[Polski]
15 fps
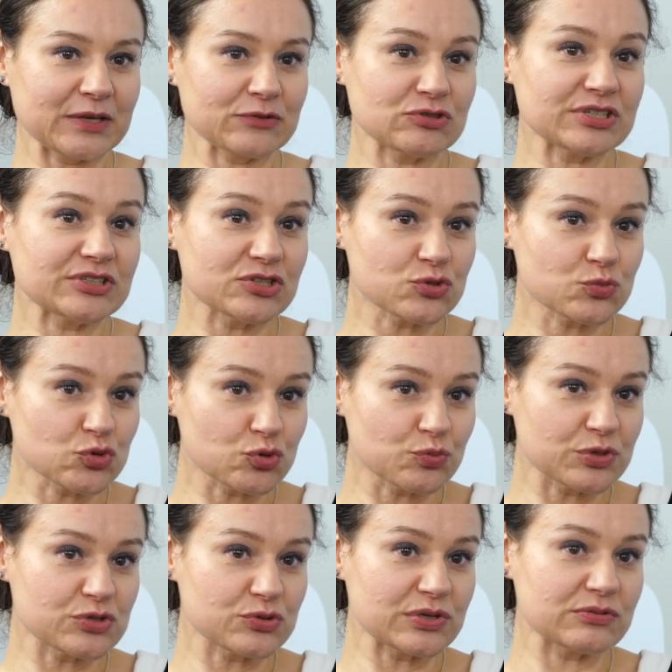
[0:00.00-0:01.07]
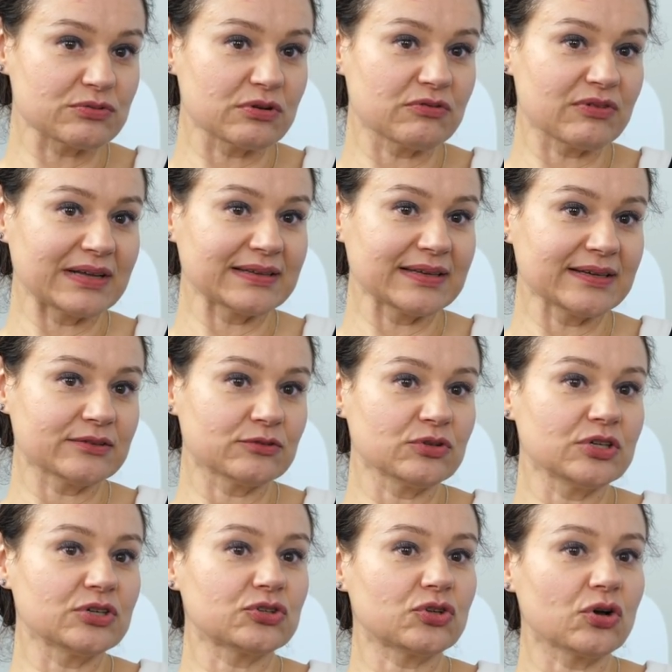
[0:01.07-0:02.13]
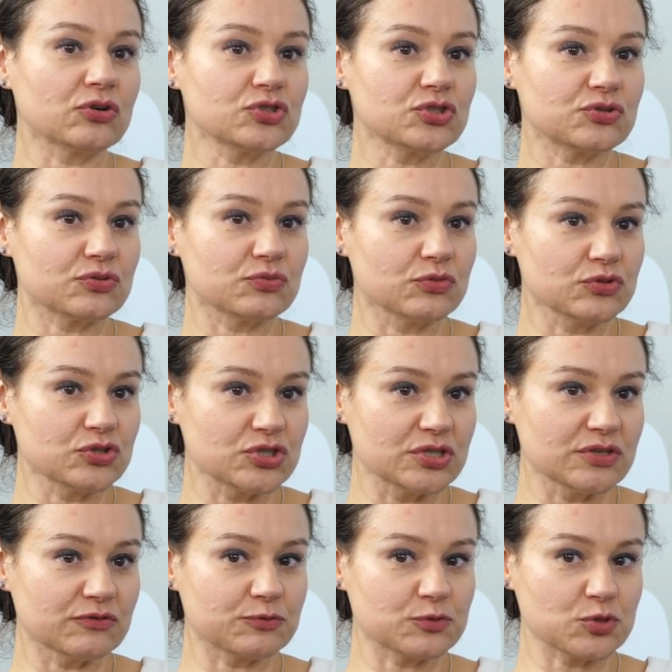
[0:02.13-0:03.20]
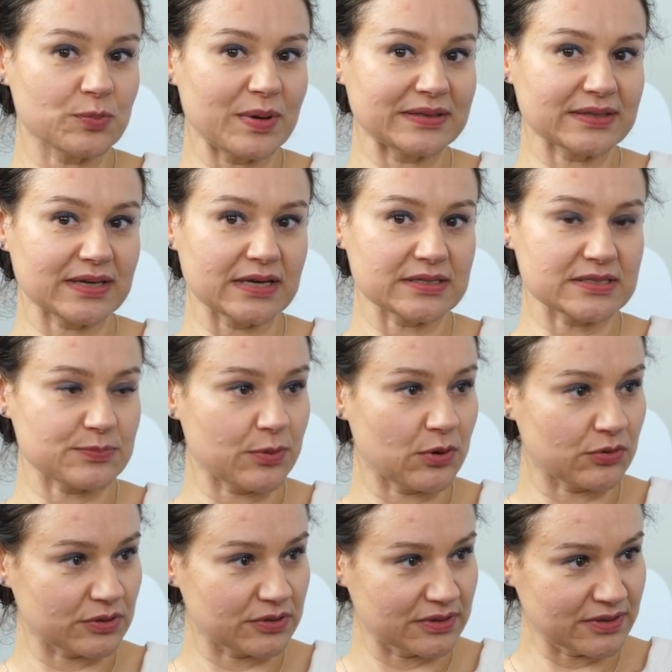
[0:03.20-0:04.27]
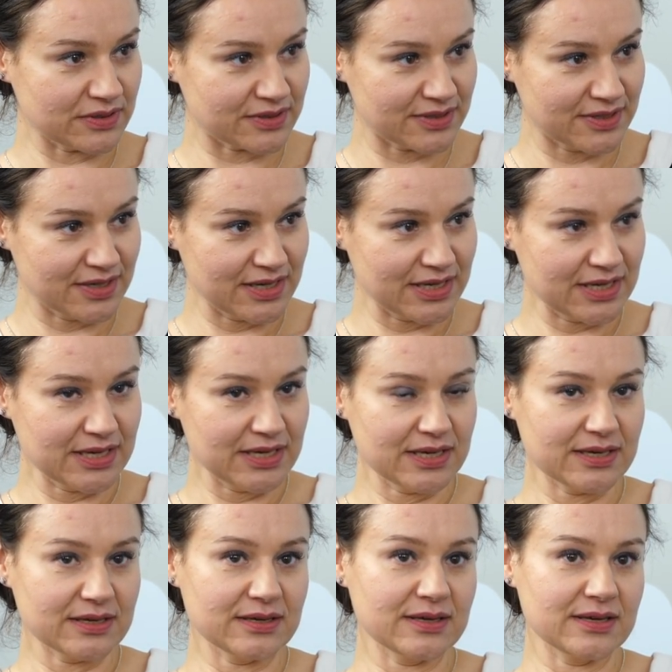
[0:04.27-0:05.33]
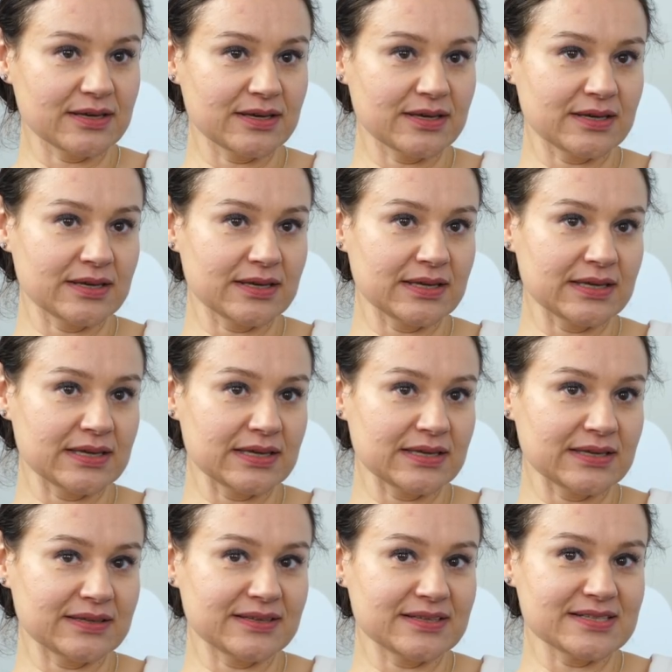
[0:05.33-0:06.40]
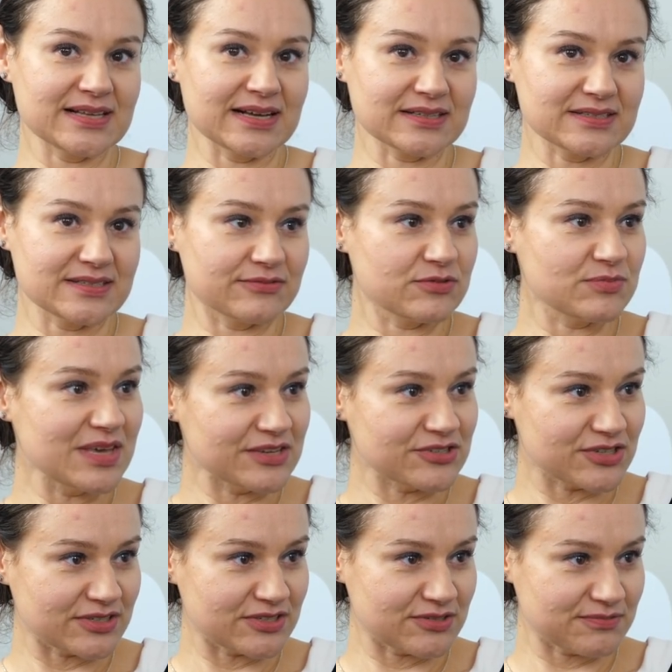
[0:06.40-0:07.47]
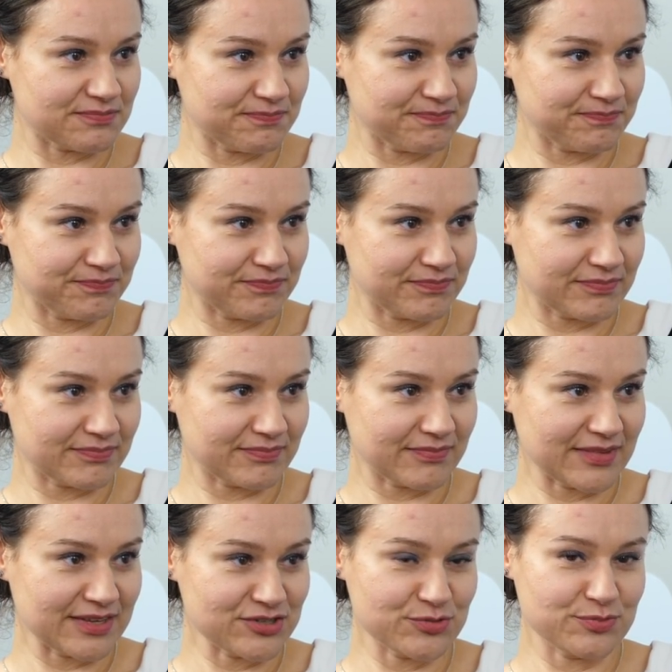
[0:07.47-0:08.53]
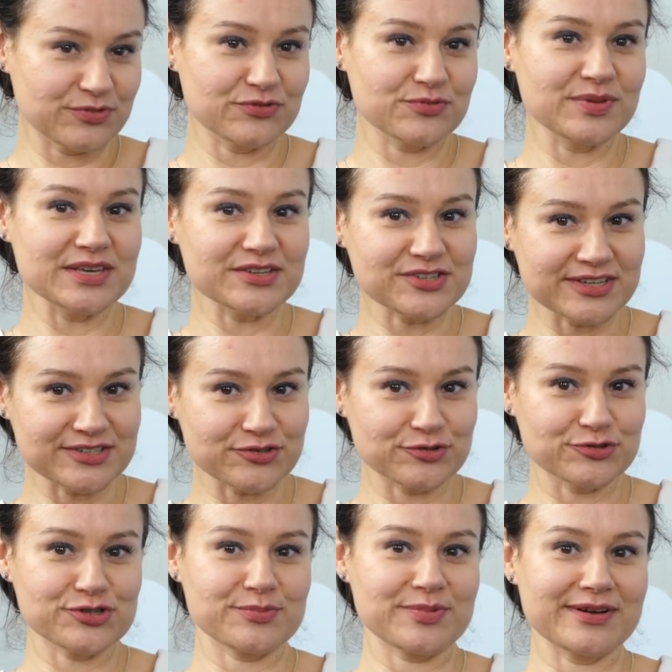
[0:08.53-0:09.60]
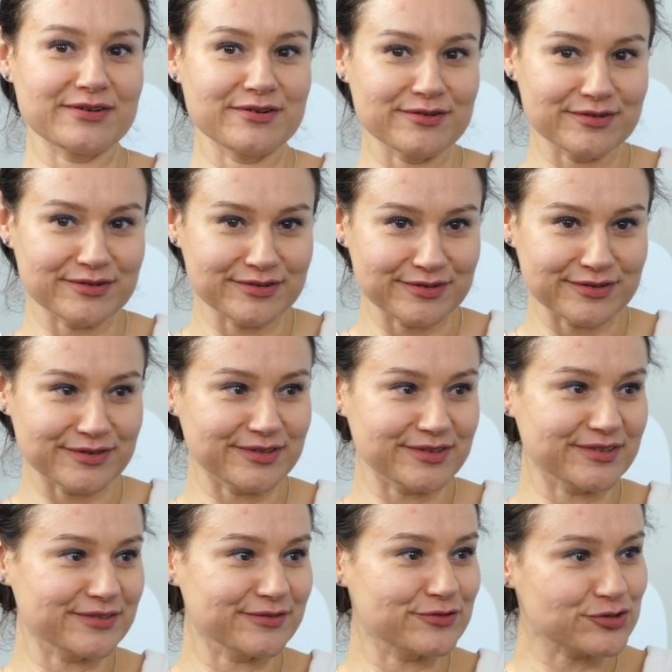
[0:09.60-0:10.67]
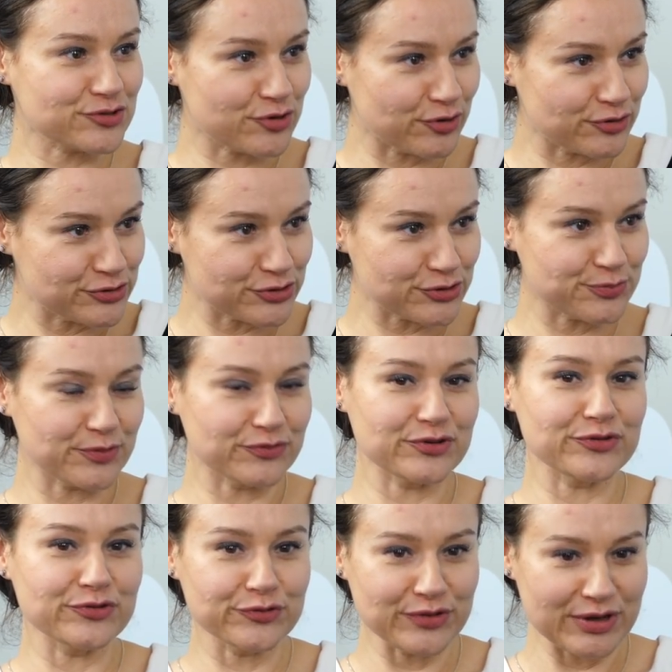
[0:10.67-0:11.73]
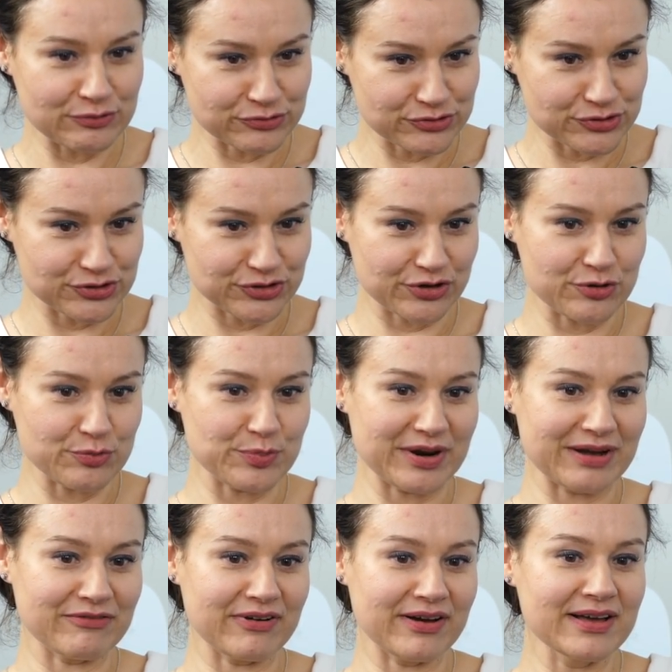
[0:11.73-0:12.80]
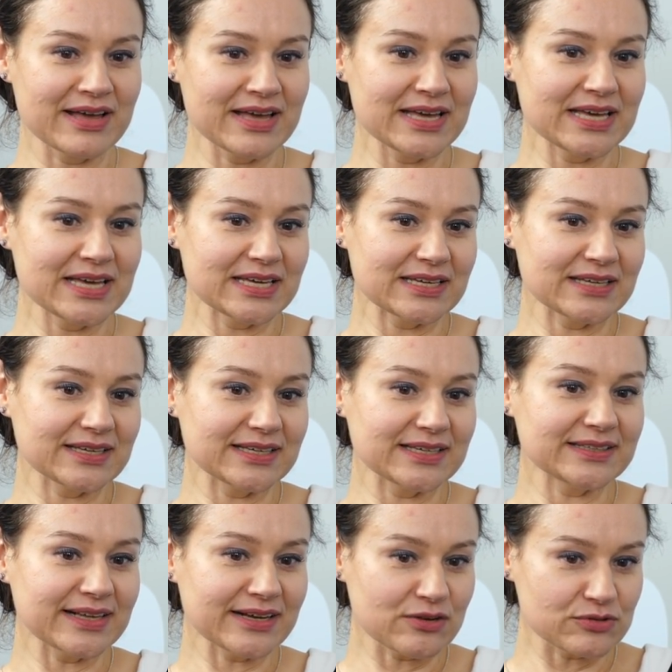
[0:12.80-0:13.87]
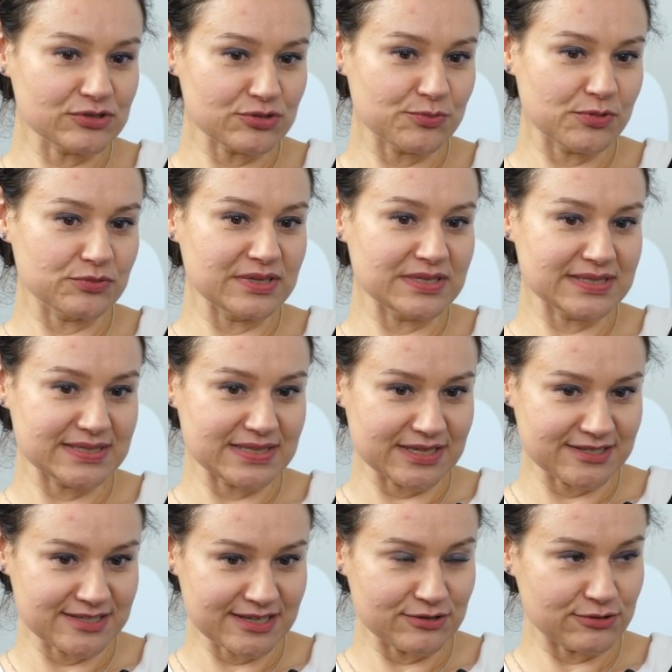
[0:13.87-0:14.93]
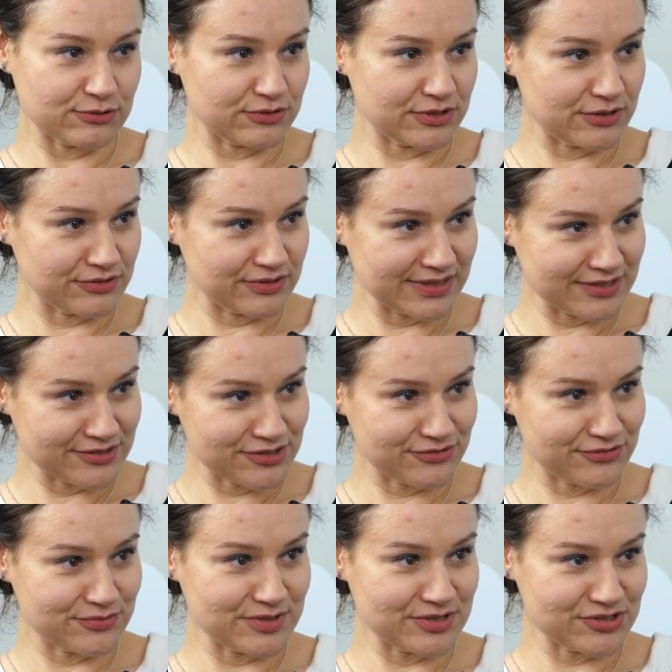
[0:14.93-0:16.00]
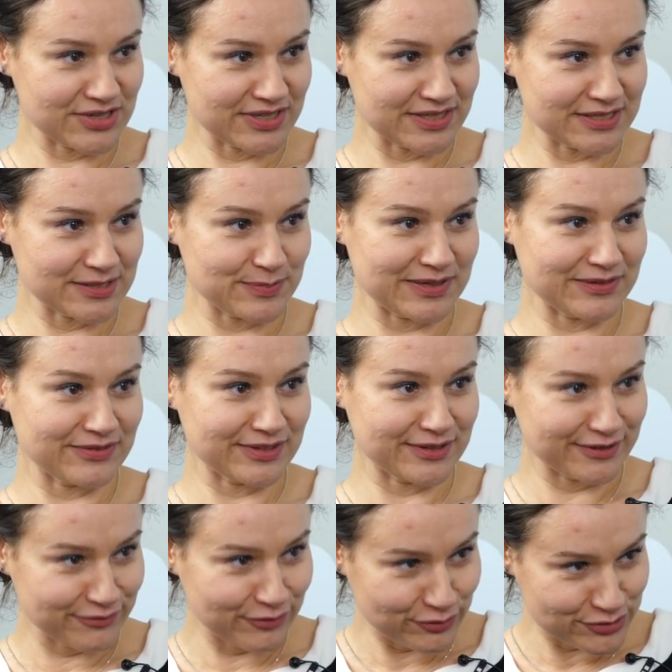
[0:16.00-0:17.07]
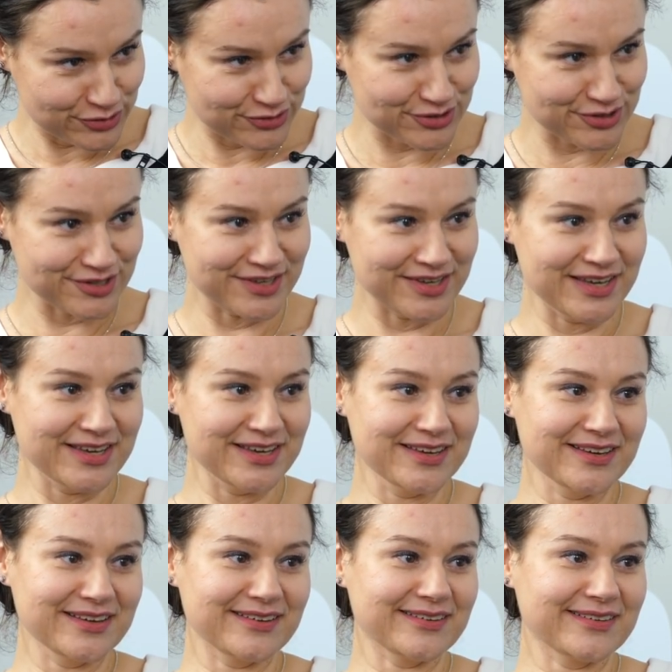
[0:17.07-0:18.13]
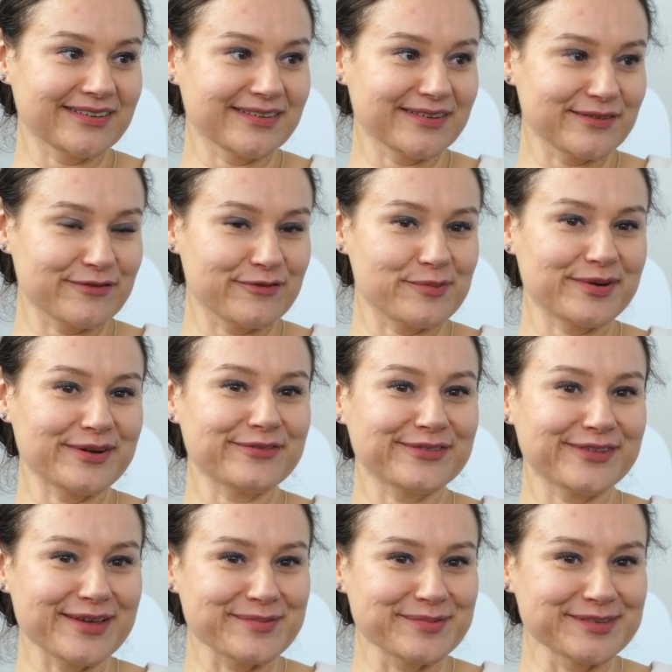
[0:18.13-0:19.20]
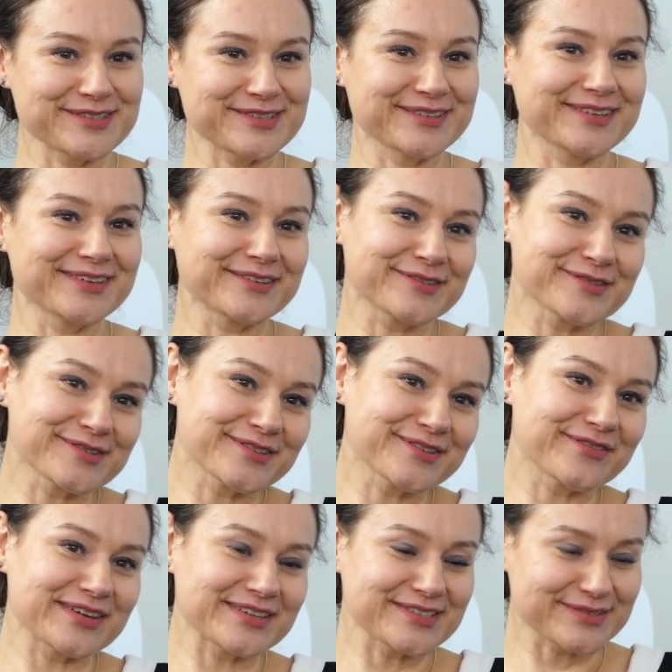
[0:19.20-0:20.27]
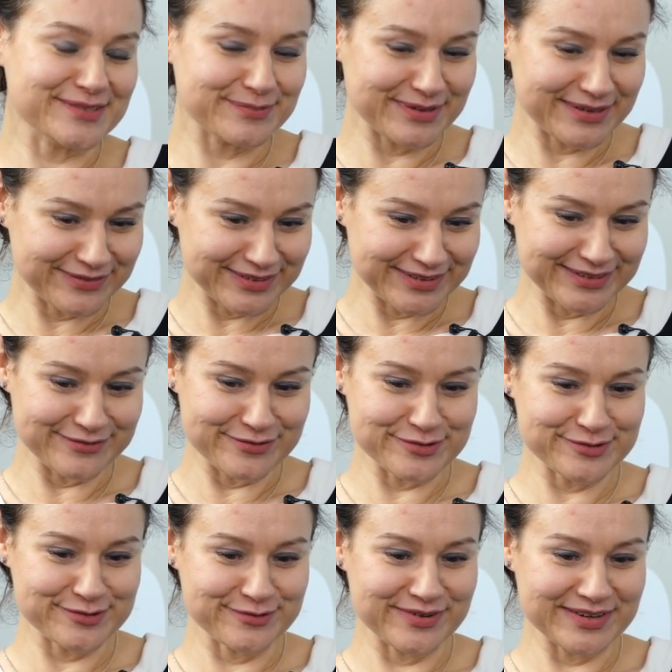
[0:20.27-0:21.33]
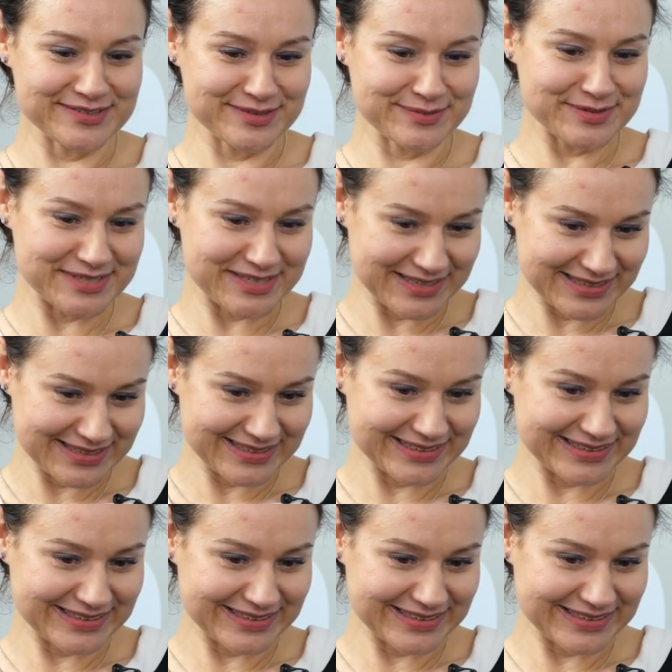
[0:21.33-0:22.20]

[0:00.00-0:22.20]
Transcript: które też muszą być uregulowane, no i ktoś musi w przypadkach spornych e, te sankcje wymierzać. A żeby wymierzać, to trzeba go e, wyszkolić odpowiednio, nauczyć tego prawa. E, I taką osobą jest sędzia, do którego należy wymierzanie sprawiedliwości. Wbrew temu, co niektórzy twierdzą, sprawiedliwość uważam, że